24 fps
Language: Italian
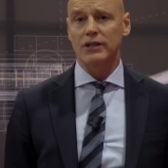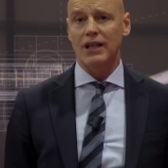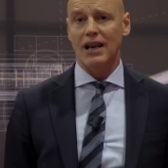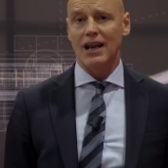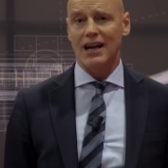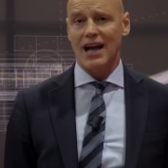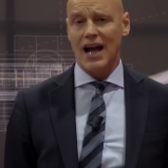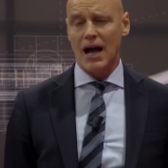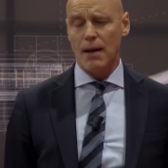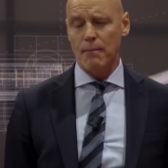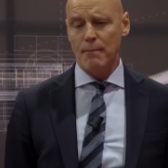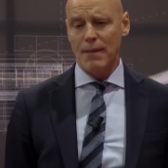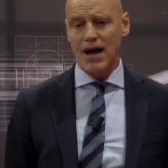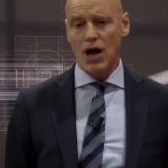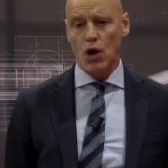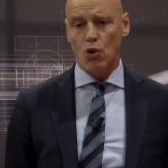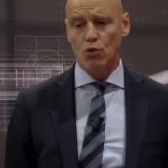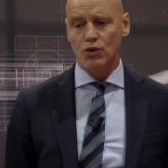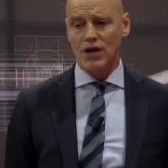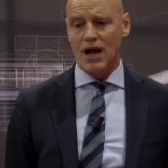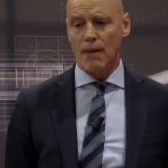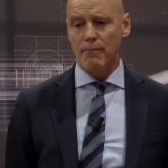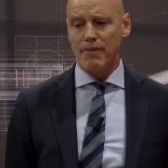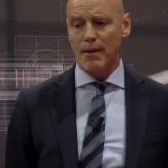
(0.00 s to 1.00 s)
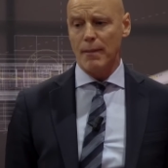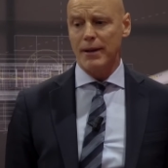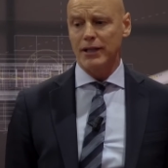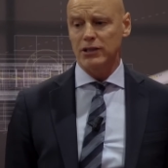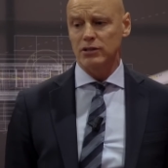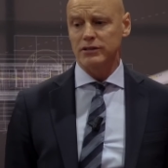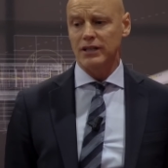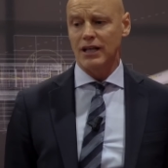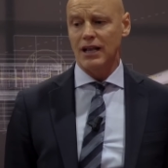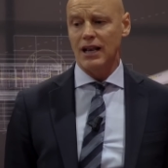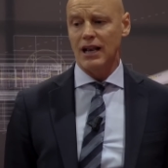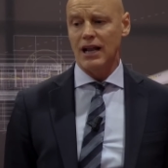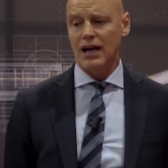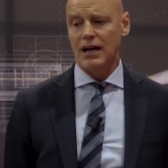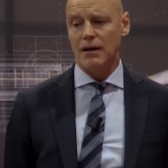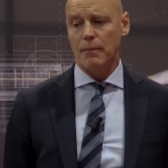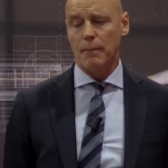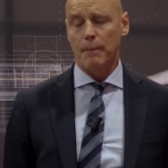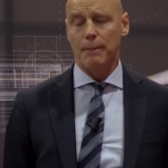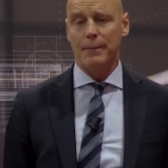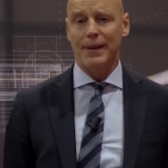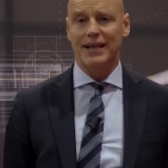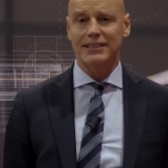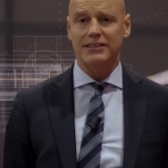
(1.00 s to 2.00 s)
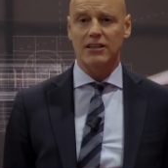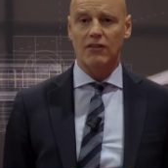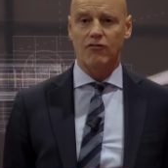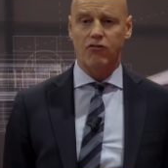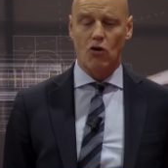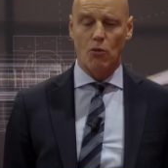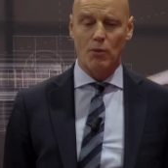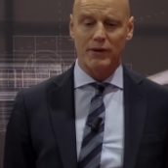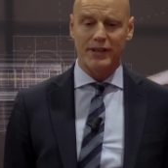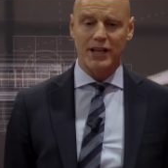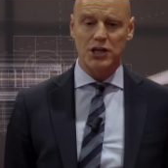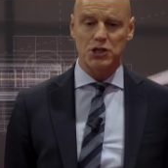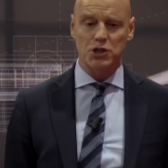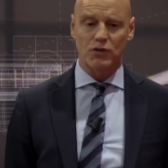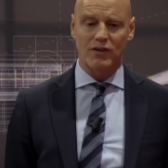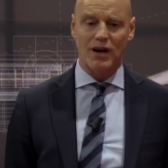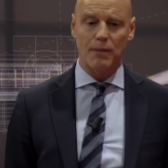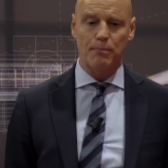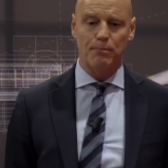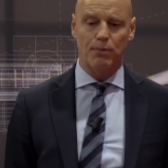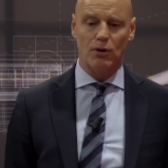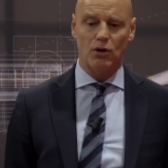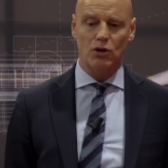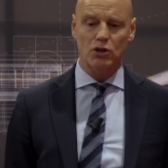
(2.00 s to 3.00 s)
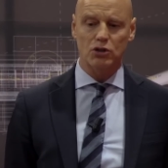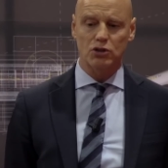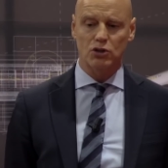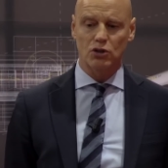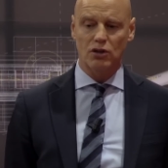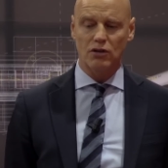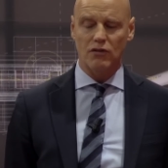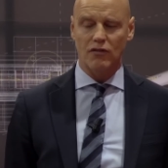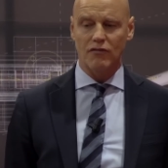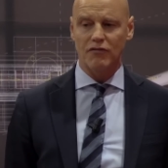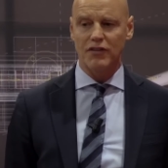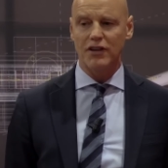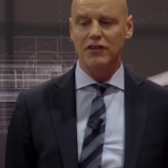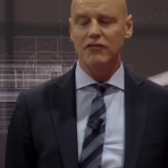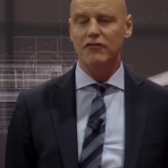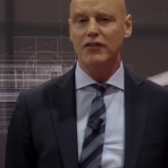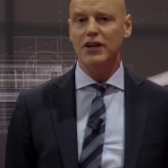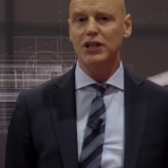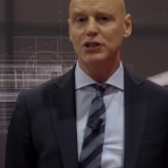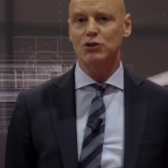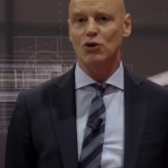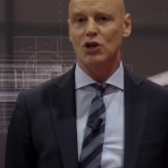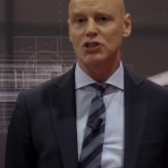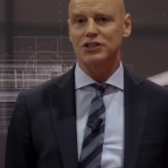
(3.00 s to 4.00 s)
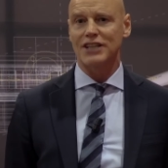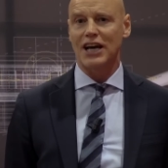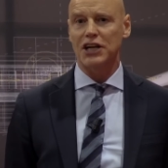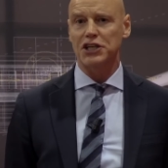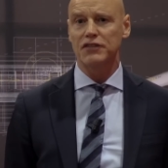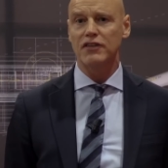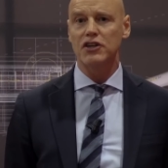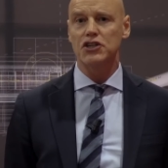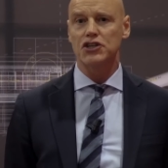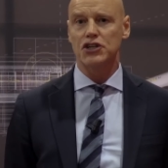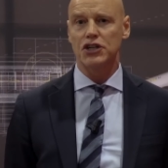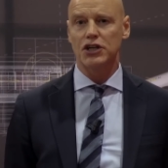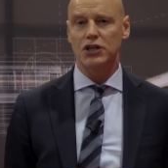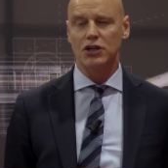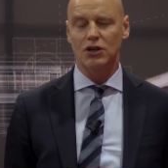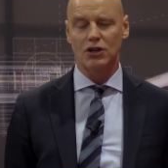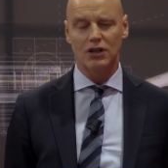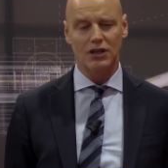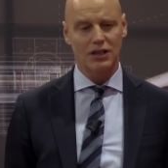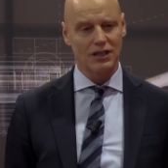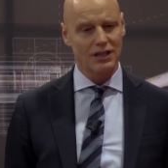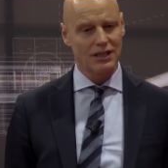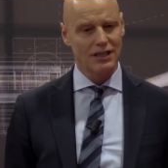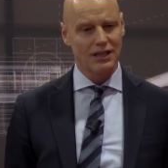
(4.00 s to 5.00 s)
della gamma, un ampliamento della piattaforma del sovrapposto, vi invito a starci vicino